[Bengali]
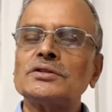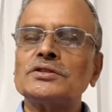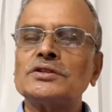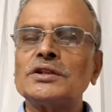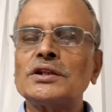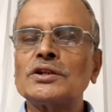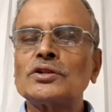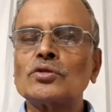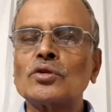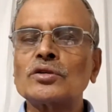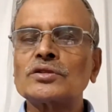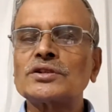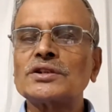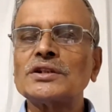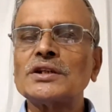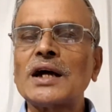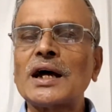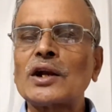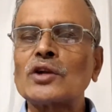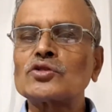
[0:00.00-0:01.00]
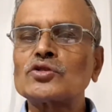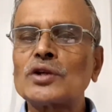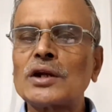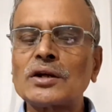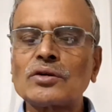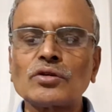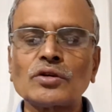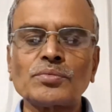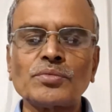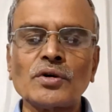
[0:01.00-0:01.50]
যে রোগটি আলোচনা
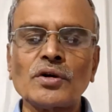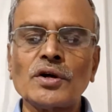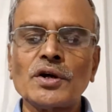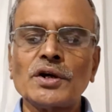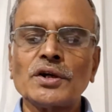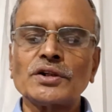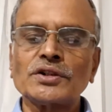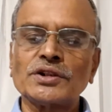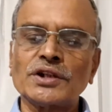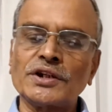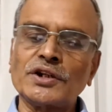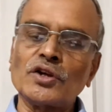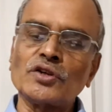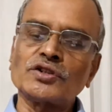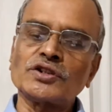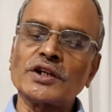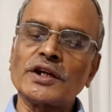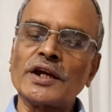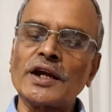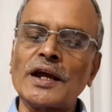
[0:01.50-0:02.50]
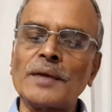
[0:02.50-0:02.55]
করব সেটি হচ্ছে